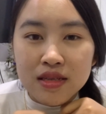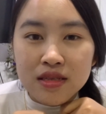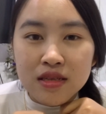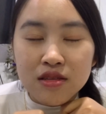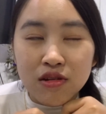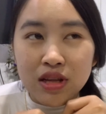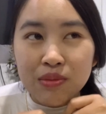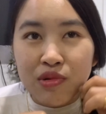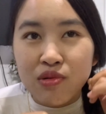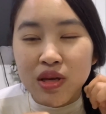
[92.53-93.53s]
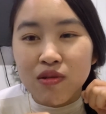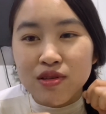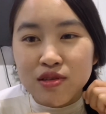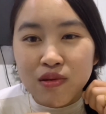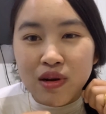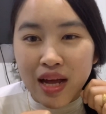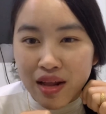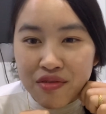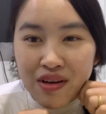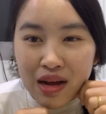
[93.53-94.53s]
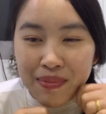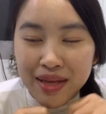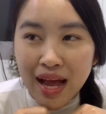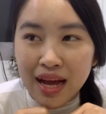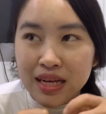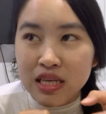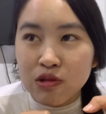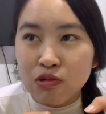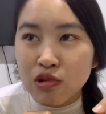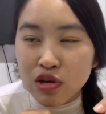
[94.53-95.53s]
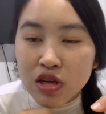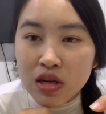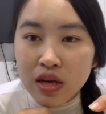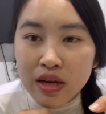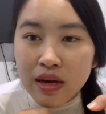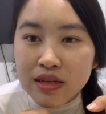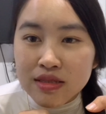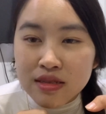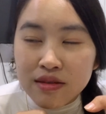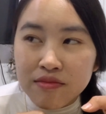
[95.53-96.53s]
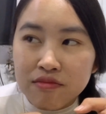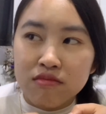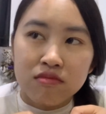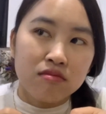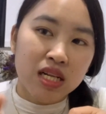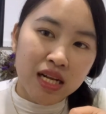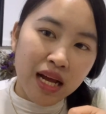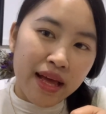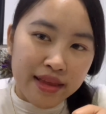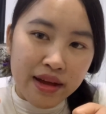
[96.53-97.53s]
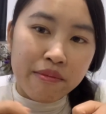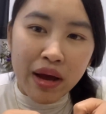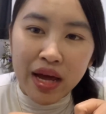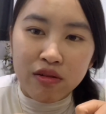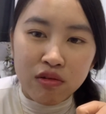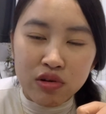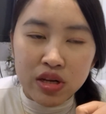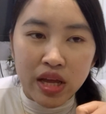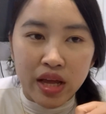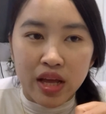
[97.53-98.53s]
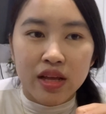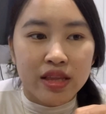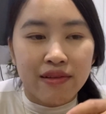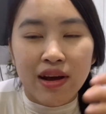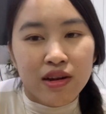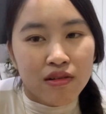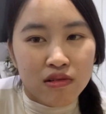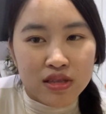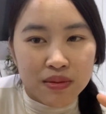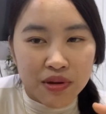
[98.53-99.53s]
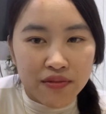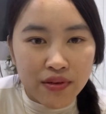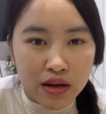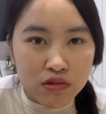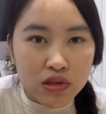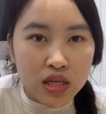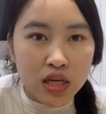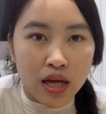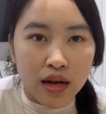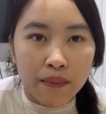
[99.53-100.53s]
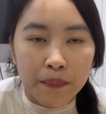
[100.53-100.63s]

ซึ่งตอนนั้นโบมีคนส่งก็ได้ฝากไปทางคิวรถ ซึ่งมันไกลจากบ้านน้องรถเดแต่ว่าน้องรถจะไปฝากยูเทียน